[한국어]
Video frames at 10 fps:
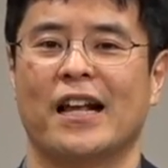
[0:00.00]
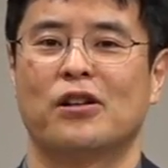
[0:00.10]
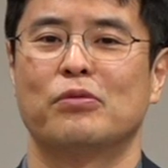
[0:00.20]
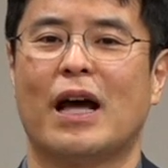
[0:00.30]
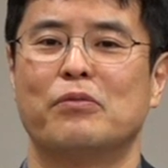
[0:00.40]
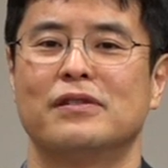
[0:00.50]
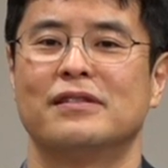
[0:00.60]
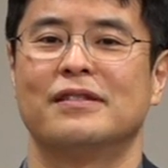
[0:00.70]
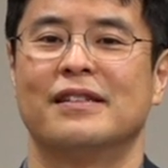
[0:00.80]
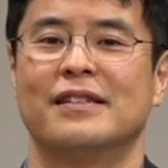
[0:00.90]
그러면
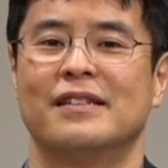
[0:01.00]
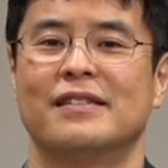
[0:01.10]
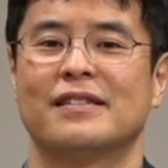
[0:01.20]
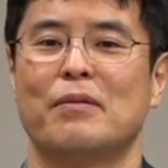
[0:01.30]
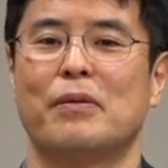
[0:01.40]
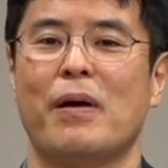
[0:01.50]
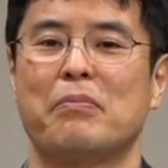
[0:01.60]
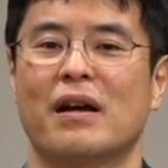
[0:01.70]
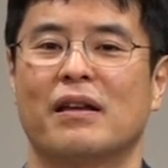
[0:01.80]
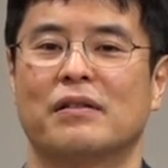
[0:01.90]
남은 삶이
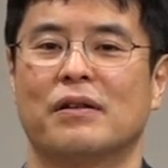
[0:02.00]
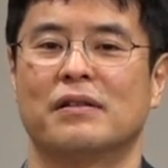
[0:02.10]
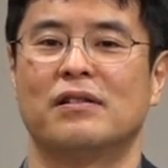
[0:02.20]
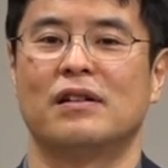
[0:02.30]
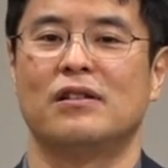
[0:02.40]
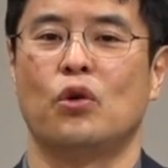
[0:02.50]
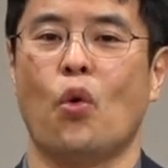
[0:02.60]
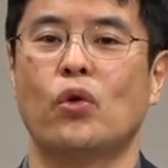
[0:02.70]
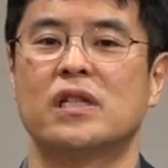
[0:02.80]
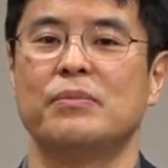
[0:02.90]
팍팍해져요. 그거는 이
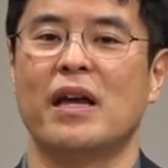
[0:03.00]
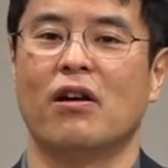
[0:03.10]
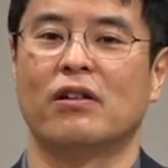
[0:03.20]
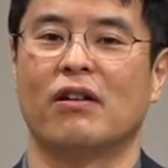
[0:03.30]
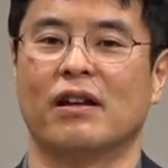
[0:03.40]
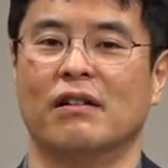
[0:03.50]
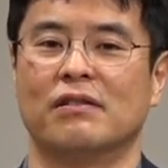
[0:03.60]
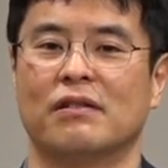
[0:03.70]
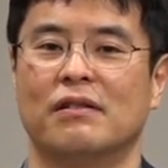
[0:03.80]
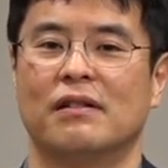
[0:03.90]
욕심의 영역인
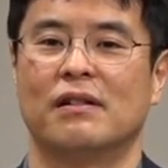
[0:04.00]
거죠.